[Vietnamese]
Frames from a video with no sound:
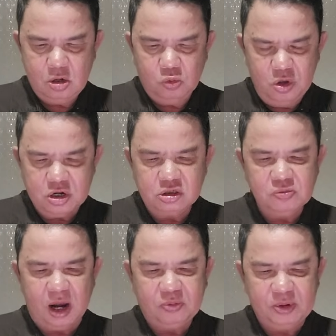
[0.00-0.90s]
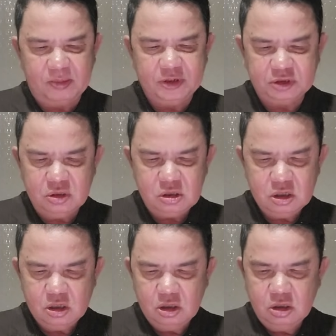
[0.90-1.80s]
quyết định xử phạt vi phạm hành chính
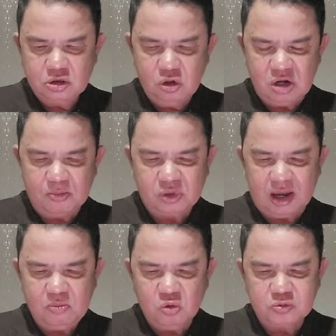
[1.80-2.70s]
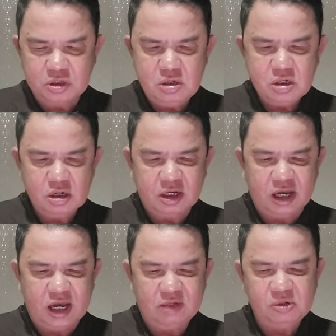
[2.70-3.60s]
số 5819
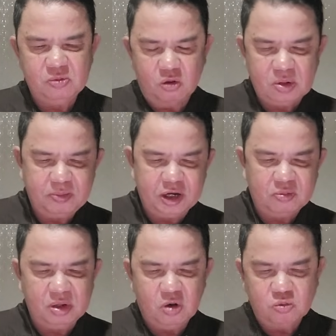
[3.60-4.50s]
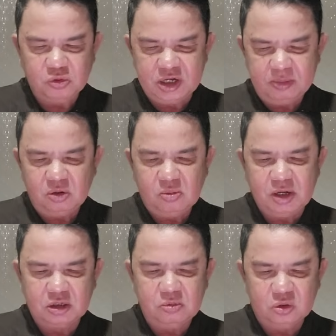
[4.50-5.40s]
ngày 2 tháng 11 năm 2021 của giám đốc công
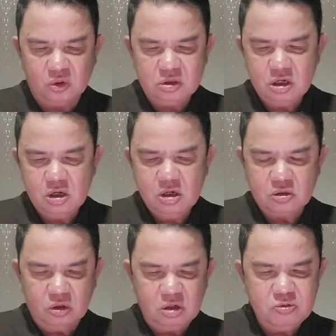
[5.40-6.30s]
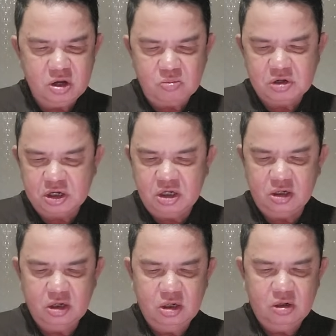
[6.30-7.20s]
an tỉnh Bình Thuận đối với ông Kỳ
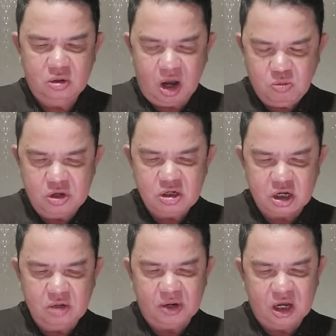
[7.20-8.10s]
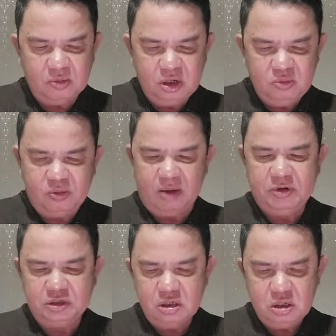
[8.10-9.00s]
ông Nguyễn Văn Kỳ về hành vi vi phạm
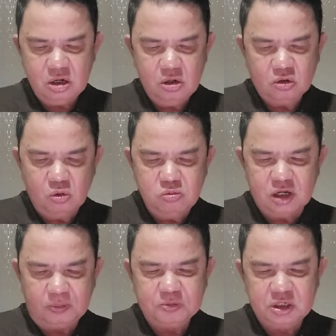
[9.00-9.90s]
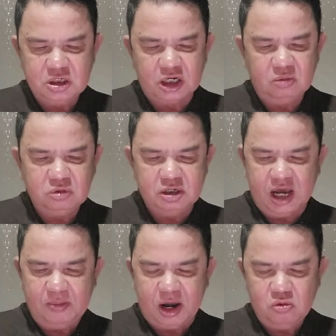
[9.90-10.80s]
hành chính cung cấp chia sẻ thông tin
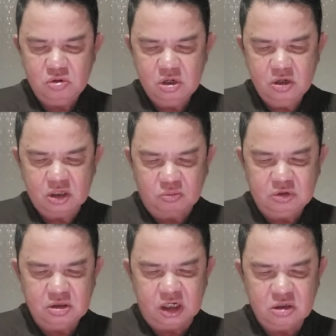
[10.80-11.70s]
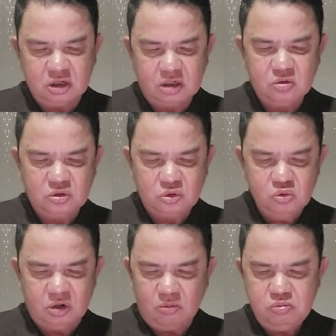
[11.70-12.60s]
giả mạo thông tin sai sự thật
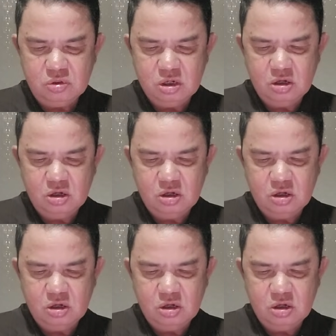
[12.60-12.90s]
vu khống